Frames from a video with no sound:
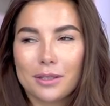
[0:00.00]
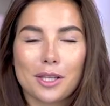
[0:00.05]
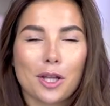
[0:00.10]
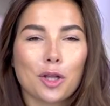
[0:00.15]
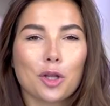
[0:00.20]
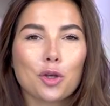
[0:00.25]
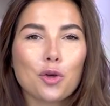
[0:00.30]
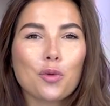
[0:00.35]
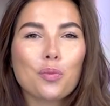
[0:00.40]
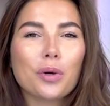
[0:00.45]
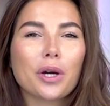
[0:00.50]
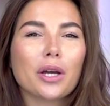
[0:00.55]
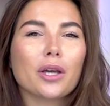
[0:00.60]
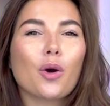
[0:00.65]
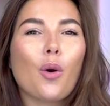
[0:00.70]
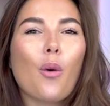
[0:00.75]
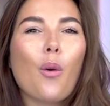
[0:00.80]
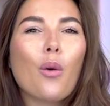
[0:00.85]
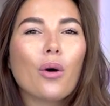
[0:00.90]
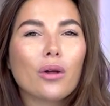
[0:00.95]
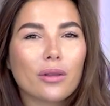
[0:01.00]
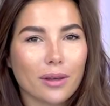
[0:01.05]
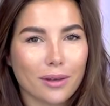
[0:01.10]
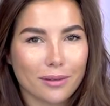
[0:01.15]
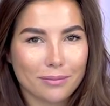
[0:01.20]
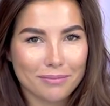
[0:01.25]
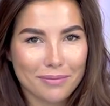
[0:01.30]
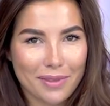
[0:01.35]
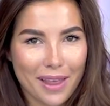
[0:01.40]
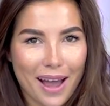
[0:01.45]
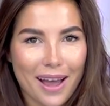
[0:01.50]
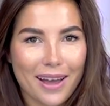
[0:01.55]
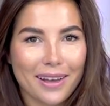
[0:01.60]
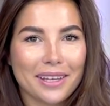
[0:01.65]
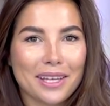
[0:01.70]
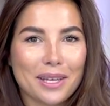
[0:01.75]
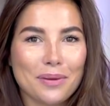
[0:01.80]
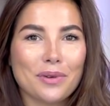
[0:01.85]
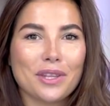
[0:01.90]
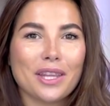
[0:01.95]
стало юбкой-иконой, да,
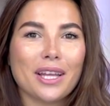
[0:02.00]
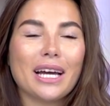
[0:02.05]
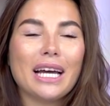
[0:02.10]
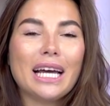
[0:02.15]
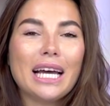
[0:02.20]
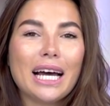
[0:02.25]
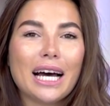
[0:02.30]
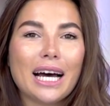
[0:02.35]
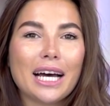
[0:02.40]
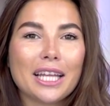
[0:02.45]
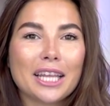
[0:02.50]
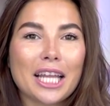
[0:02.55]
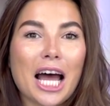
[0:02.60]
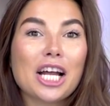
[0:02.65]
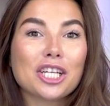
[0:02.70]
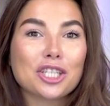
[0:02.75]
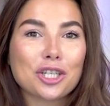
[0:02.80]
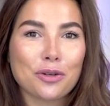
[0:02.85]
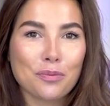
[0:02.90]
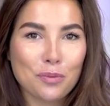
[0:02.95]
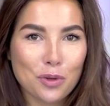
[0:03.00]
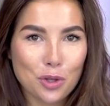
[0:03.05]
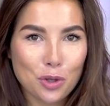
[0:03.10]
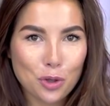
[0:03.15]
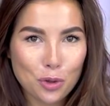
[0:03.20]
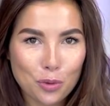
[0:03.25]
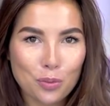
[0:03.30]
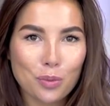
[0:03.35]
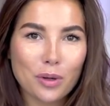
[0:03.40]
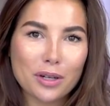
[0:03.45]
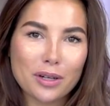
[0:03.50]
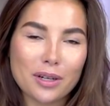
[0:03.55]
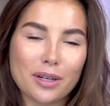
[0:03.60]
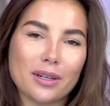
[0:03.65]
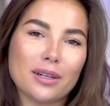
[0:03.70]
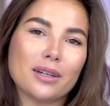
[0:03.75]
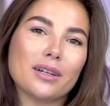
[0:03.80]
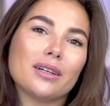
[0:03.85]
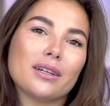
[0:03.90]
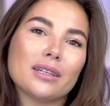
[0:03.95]
именно а, наших мини-юбок
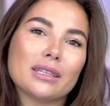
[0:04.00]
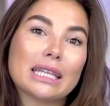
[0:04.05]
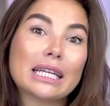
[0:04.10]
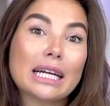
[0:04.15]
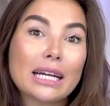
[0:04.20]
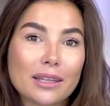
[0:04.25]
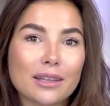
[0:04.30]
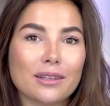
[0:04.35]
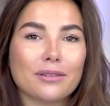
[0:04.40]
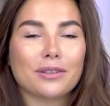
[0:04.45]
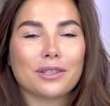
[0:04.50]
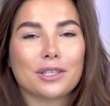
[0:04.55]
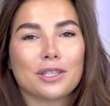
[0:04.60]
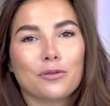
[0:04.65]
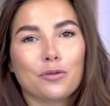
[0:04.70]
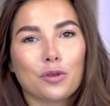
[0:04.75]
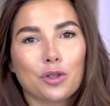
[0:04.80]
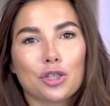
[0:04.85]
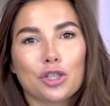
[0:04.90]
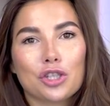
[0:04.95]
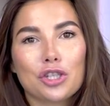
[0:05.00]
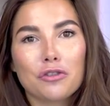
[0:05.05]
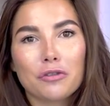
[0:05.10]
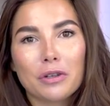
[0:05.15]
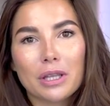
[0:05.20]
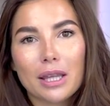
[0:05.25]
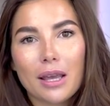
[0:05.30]
а, трендовых сегодняшнего